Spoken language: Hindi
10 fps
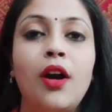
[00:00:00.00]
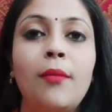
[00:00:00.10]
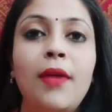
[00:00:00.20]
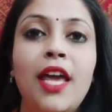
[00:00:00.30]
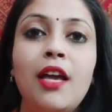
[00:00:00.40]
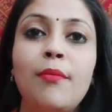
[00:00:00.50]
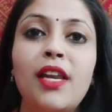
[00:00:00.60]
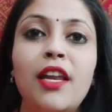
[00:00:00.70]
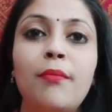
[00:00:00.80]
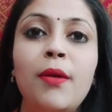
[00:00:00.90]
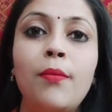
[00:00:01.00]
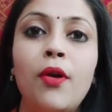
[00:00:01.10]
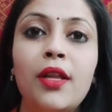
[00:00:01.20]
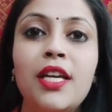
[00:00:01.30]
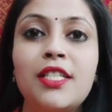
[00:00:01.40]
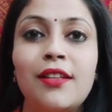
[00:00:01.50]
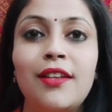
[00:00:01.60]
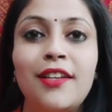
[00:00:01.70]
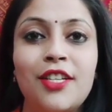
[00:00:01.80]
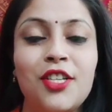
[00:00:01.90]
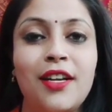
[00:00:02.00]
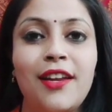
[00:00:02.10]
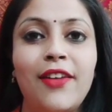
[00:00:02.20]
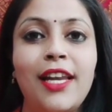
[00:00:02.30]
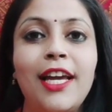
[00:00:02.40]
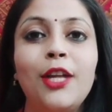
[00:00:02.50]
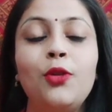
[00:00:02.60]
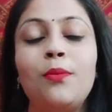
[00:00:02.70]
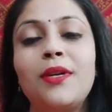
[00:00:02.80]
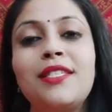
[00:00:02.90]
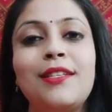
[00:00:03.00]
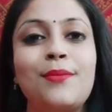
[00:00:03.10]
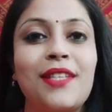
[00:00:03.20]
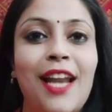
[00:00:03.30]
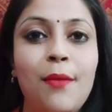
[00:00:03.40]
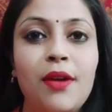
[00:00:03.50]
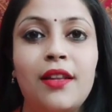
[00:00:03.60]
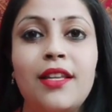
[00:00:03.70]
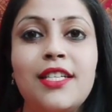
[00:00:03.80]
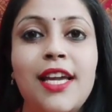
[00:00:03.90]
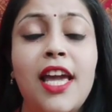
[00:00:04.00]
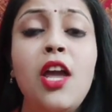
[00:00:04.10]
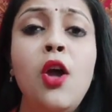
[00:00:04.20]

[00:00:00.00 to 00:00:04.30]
हम एक मिलियन भी बहुत ही जल्दी टच करने वाले हैं तो बस सब्सक्राइब करते जाइए